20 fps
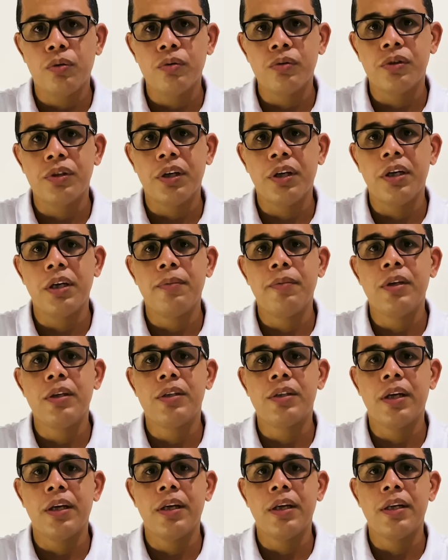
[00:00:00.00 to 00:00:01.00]
consegui me
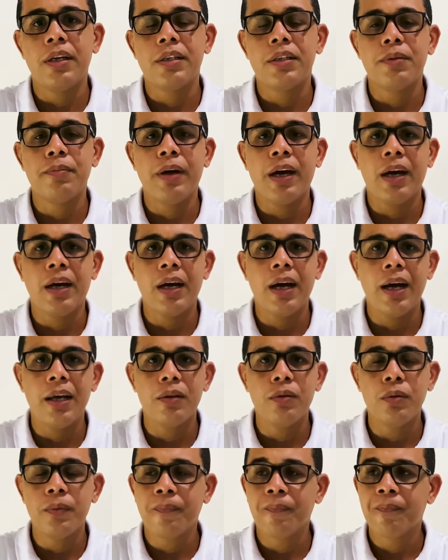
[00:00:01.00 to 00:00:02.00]
inserir nesse
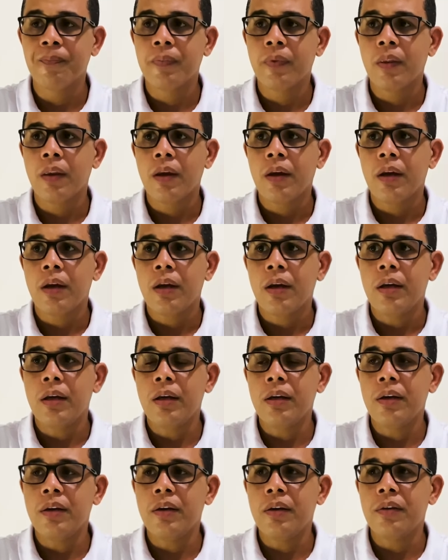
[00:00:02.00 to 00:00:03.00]
mercado
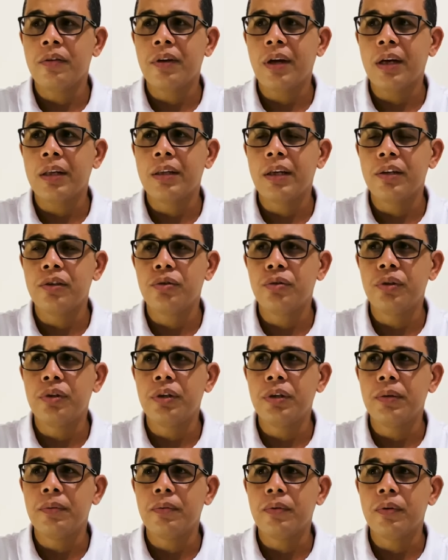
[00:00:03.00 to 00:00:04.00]
e já
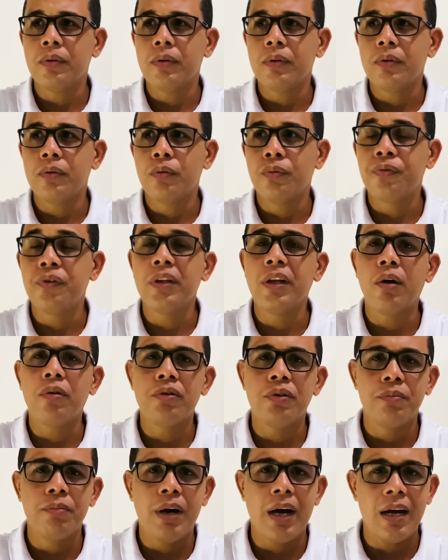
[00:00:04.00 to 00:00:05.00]
desde o final
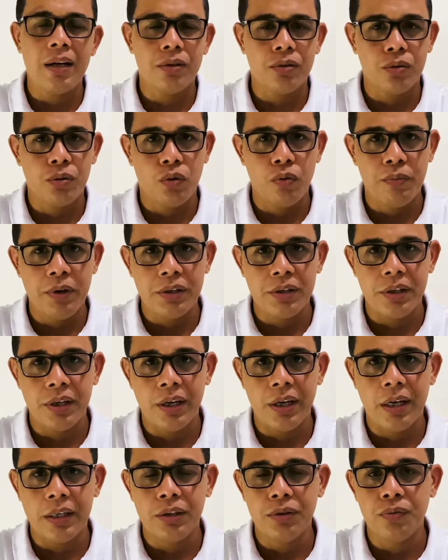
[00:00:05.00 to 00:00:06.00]
de março
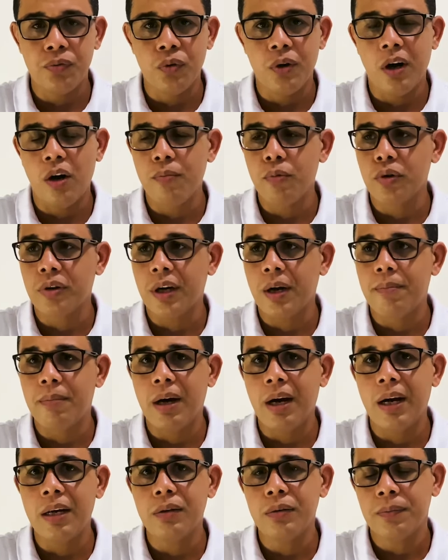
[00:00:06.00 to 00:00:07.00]
comecei a divulgar o meu
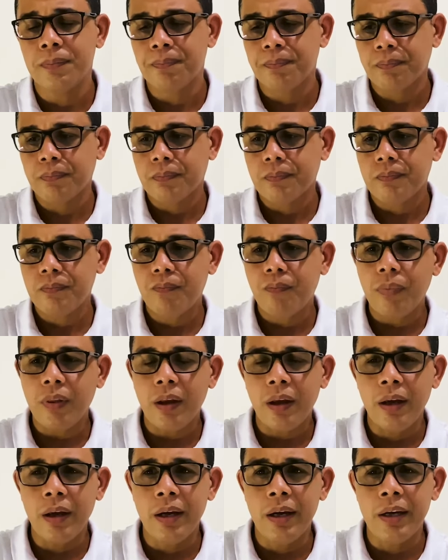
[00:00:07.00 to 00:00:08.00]
trabalho
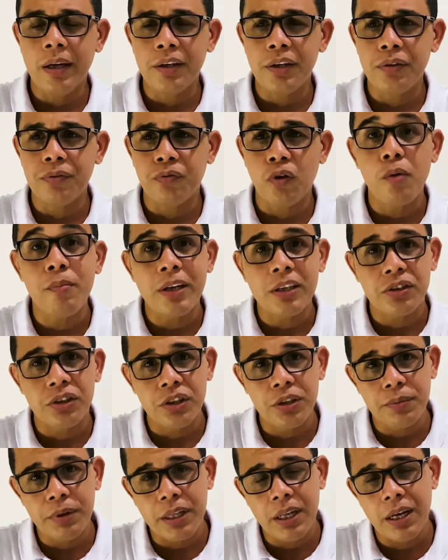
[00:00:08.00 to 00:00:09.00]
é, de forma
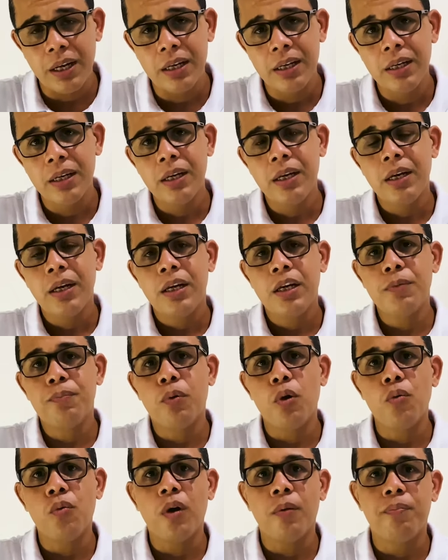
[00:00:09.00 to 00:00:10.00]
tímida e
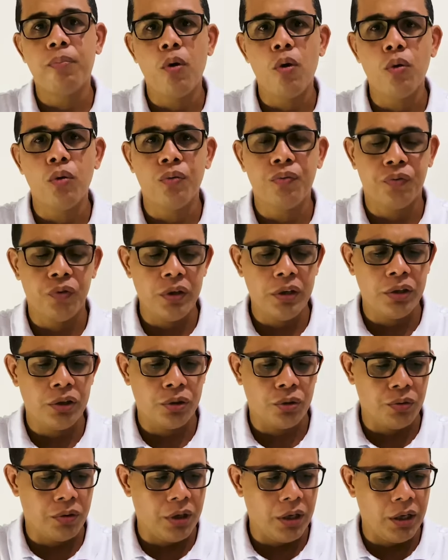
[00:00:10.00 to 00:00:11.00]
pouco a pouco fui
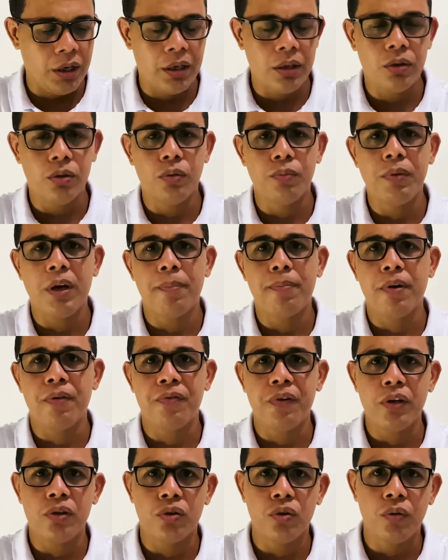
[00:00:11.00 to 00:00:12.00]
estudando, me
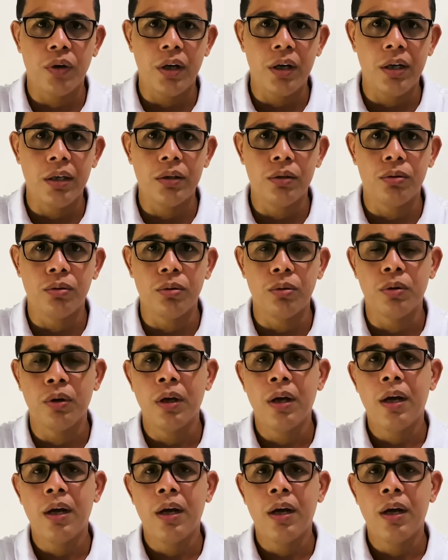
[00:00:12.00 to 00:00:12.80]
aperfeiçoando,